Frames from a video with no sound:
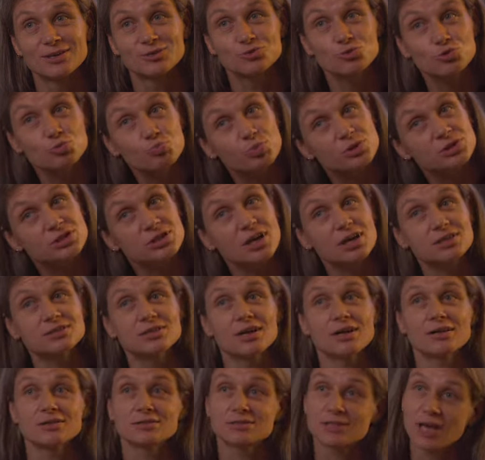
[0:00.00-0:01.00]
тут
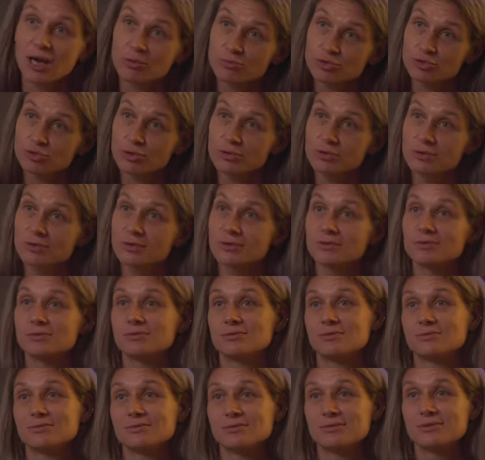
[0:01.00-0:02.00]
подсказал, там
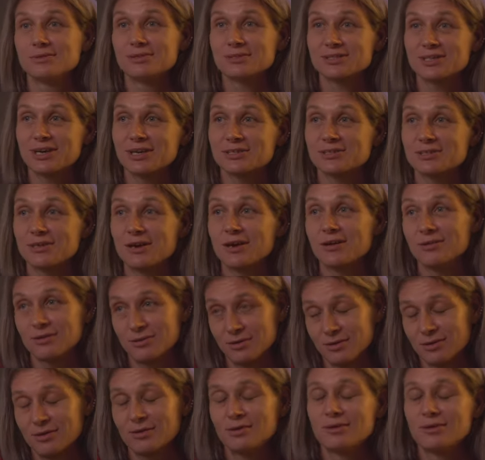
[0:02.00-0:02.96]
что-то сказал.